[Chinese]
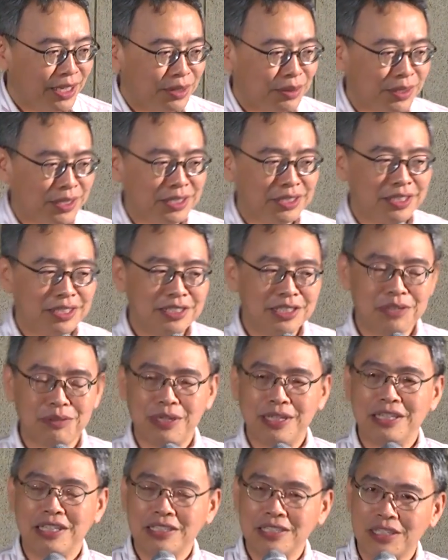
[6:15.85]
我个人认
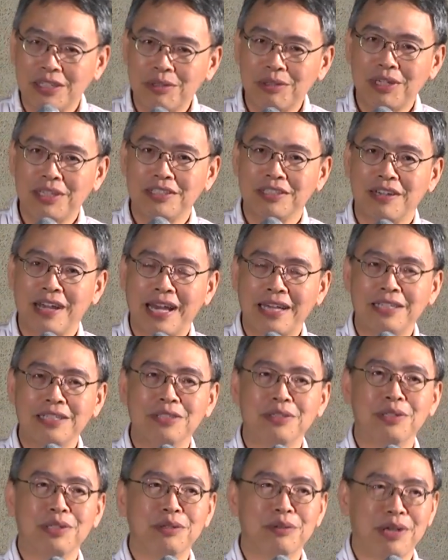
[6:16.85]
为凝成块状还可
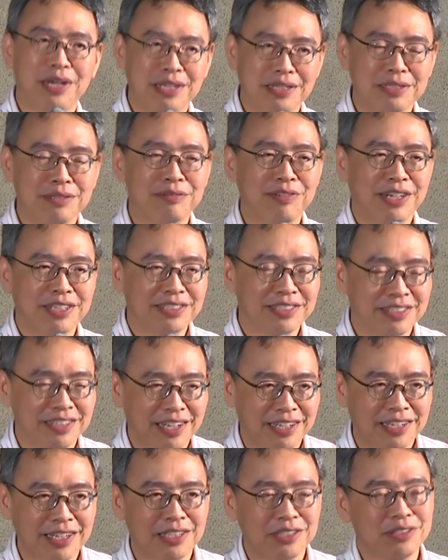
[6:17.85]
以用另外一个方式
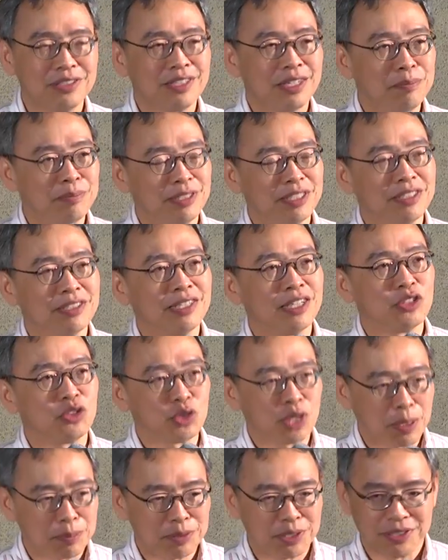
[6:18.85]
来看，就是它比较像
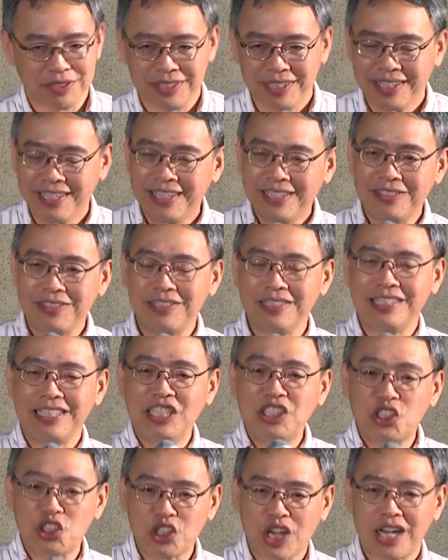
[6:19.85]
chapter，就是
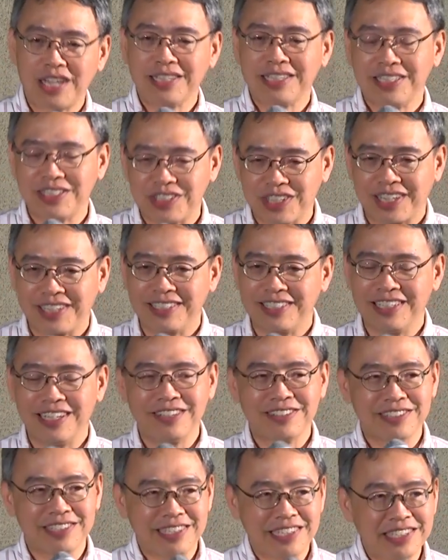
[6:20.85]
一章一章的，然
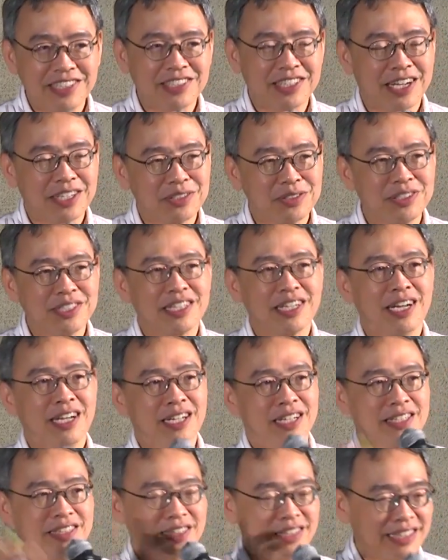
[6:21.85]
后这一章就是一个
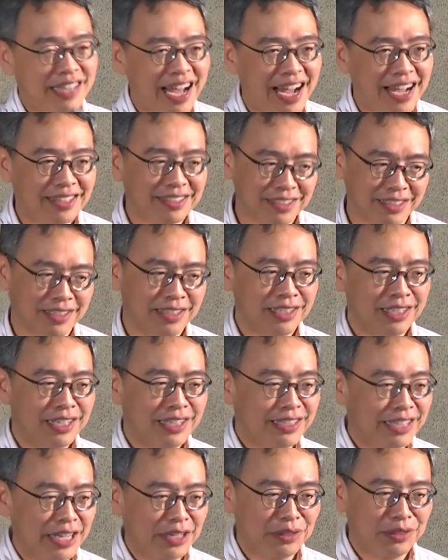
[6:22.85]
很大的
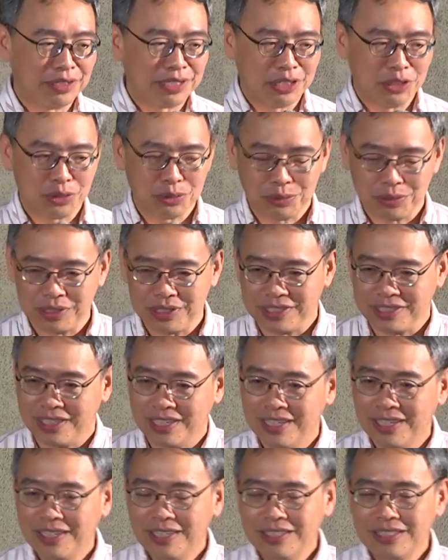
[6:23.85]
内容跟主题。
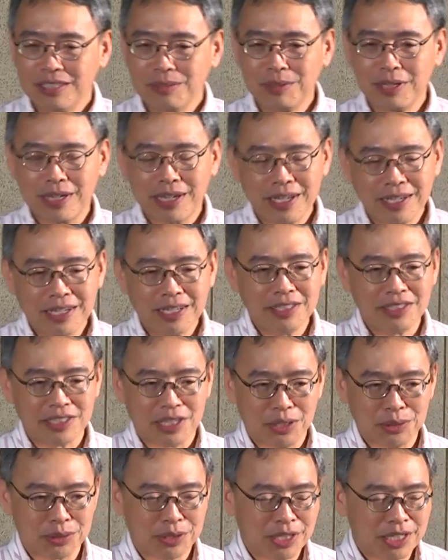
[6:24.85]
那么看看
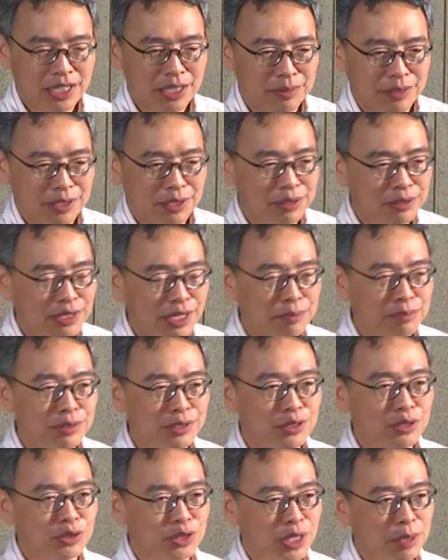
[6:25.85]
小学课本，通常不
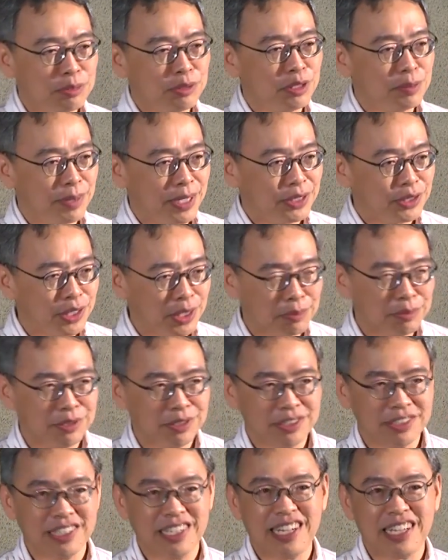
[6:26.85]
是 chapter by
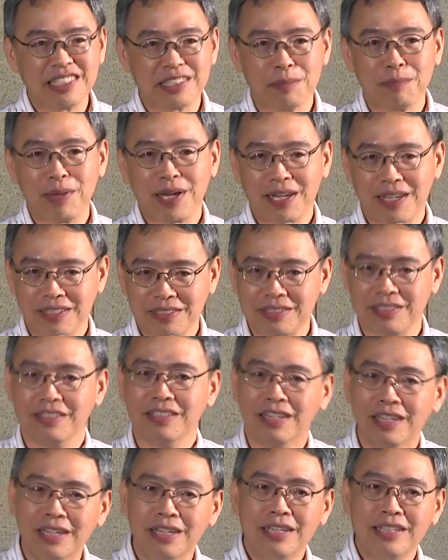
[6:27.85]
chapter，是 lesson by lesson，
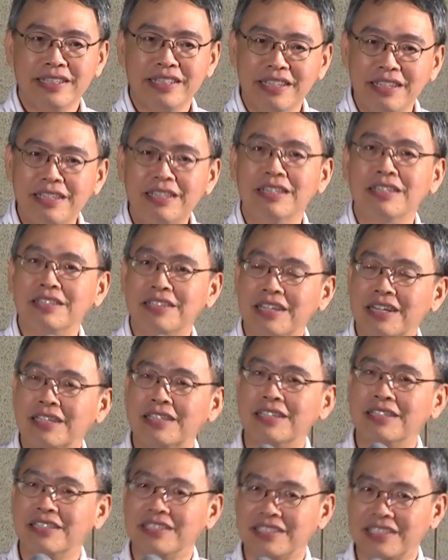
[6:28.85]
第一课、第二
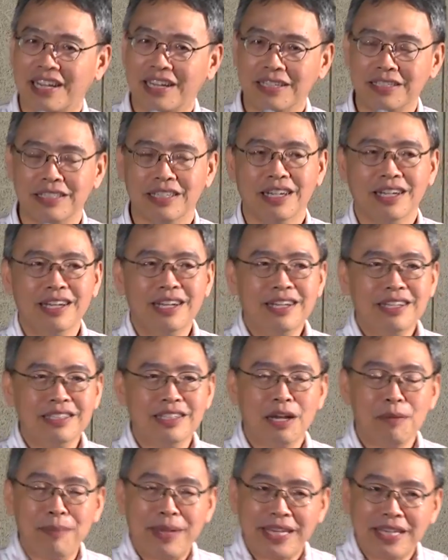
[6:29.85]
课、第三课，
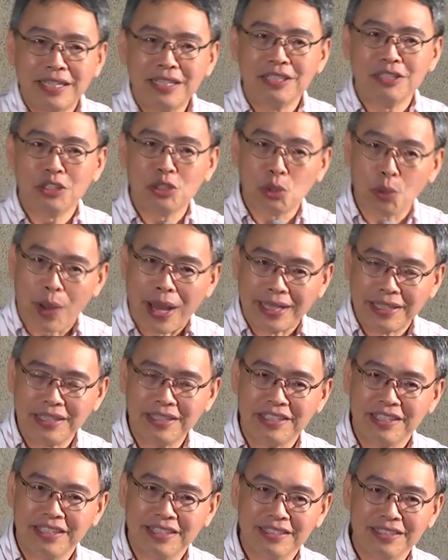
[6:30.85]
然后每一课都短
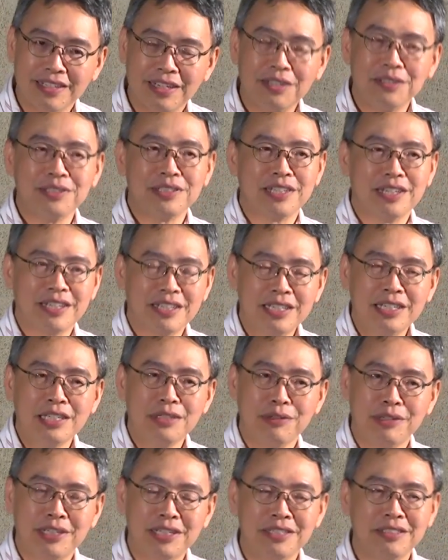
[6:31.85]
一点，然后这个课
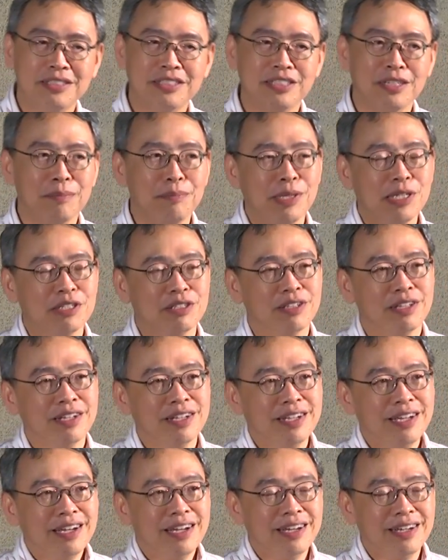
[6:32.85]
与课之间没有
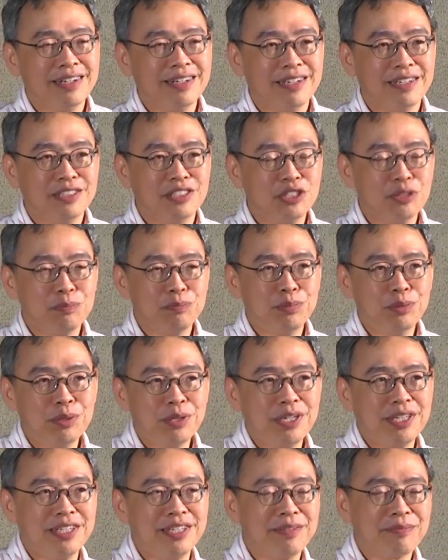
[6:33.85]
呃就不
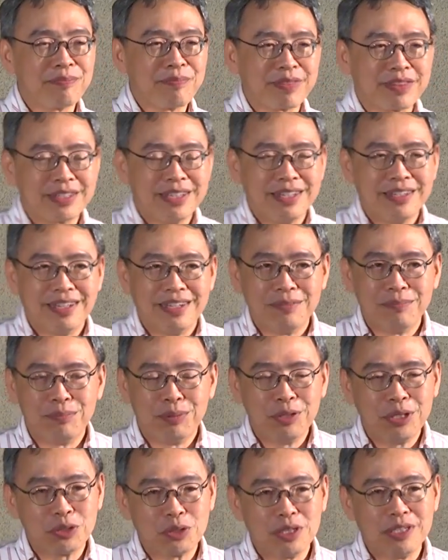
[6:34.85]
会。
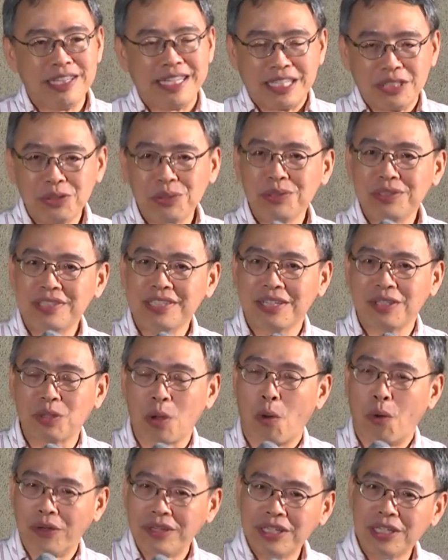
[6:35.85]
不会说凝聚在
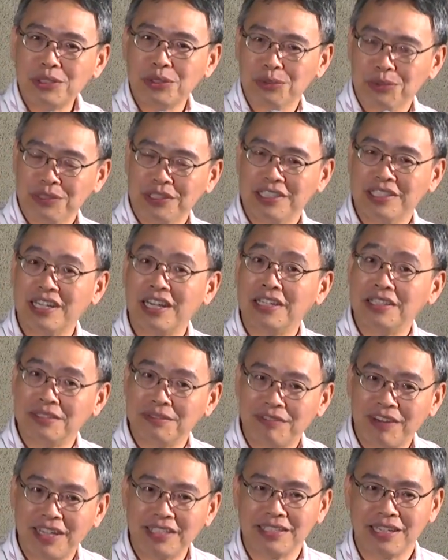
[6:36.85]
同一个主题上一
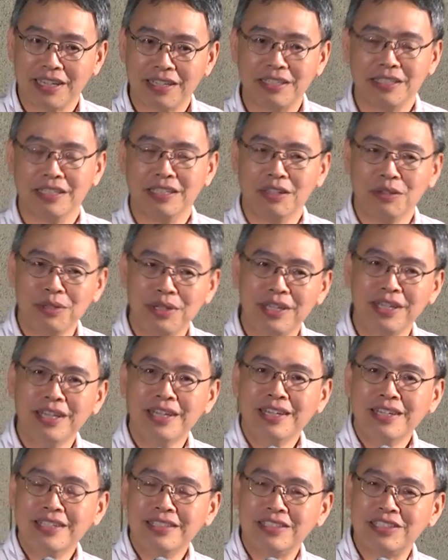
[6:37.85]
直发展，可能会
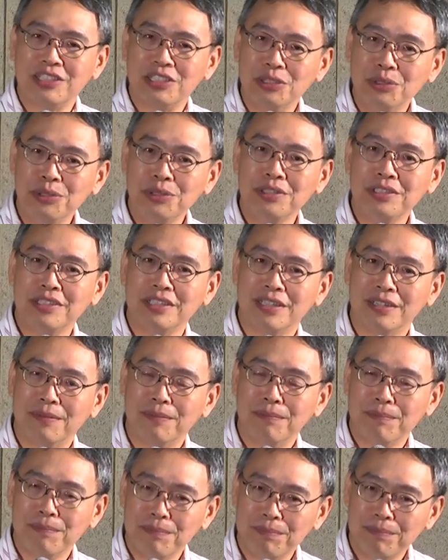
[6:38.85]
持续着
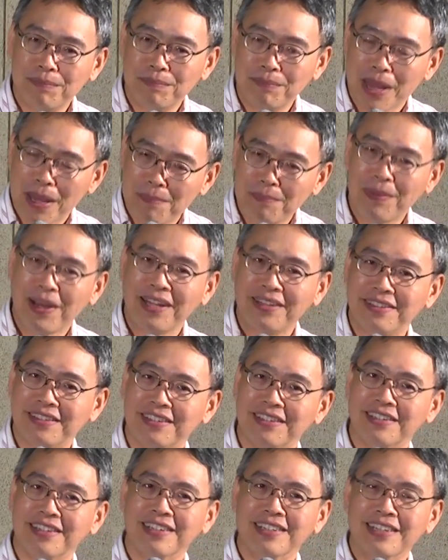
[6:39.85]
慢慢
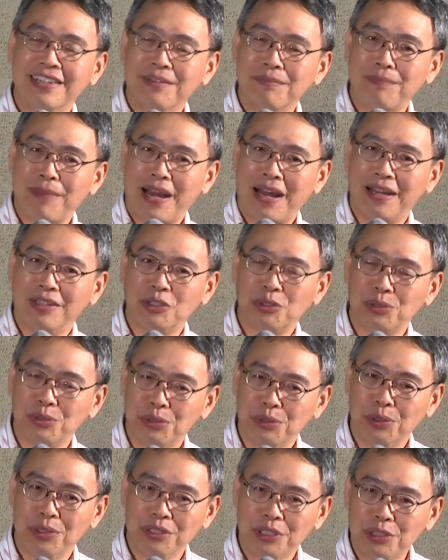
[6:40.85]
的把
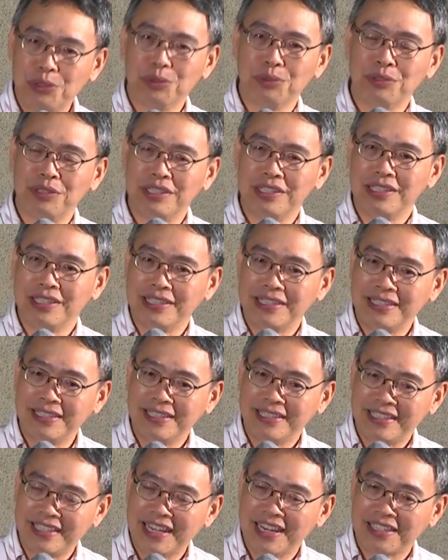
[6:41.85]
许多的主题
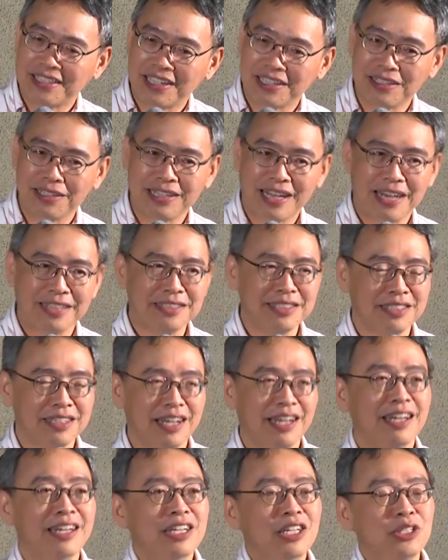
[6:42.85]
一一样一样的拿进
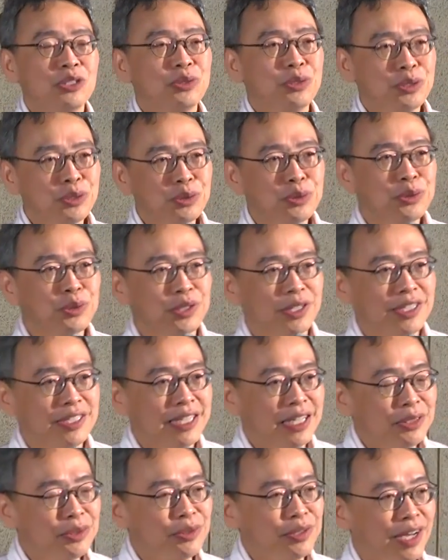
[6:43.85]
来。说数学
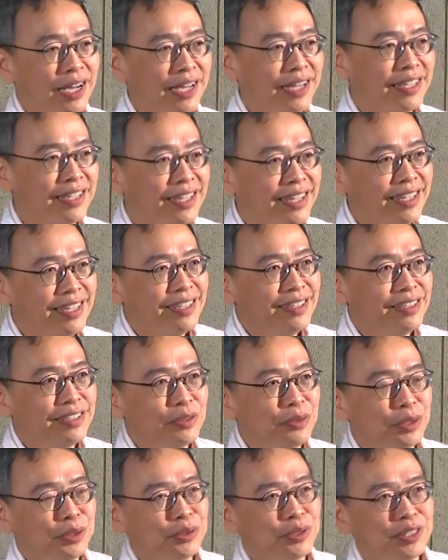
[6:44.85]
也许还
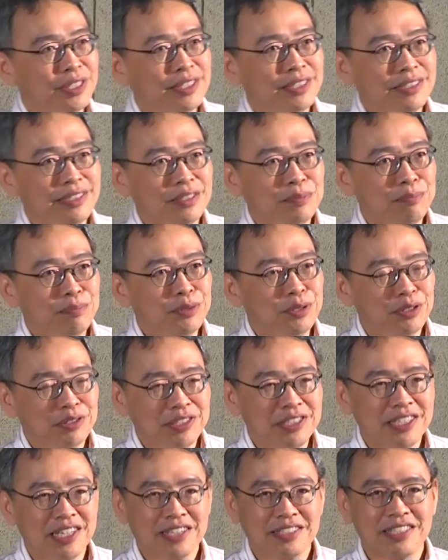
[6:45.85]
我觉得不容
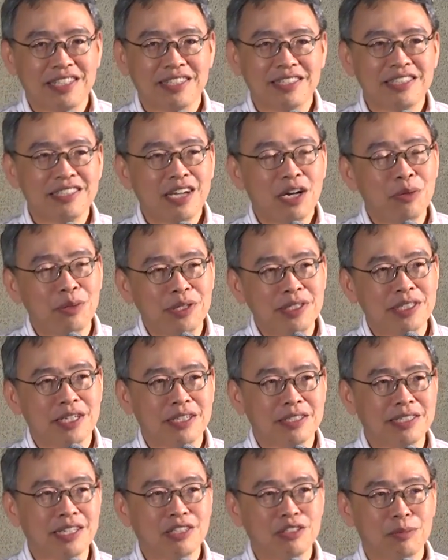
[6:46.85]
易想象，大家回
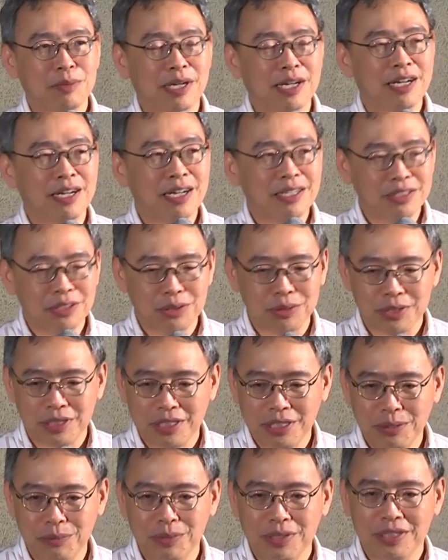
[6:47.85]
想一下我们刚开始学
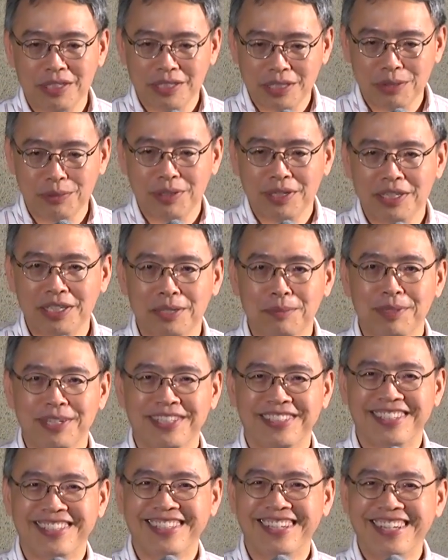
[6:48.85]
英文的英文课本。